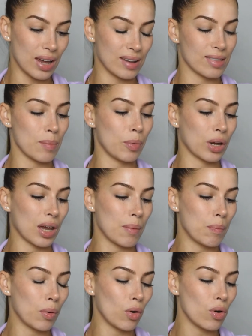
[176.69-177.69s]
este por
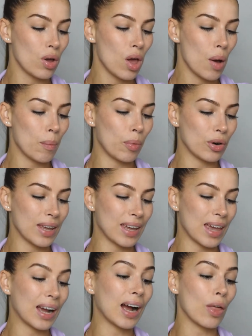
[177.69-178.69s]
ejemplo pone
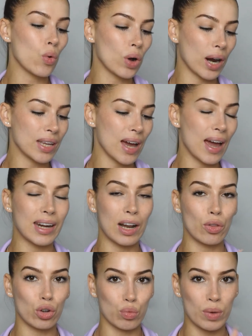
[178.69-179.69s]
que caducaría en
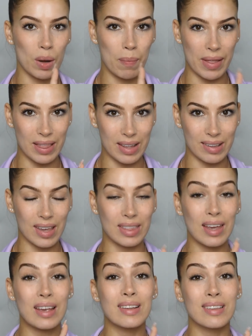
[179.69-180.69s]
el
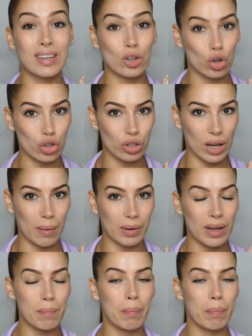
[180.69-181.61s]
2027 si no se abre,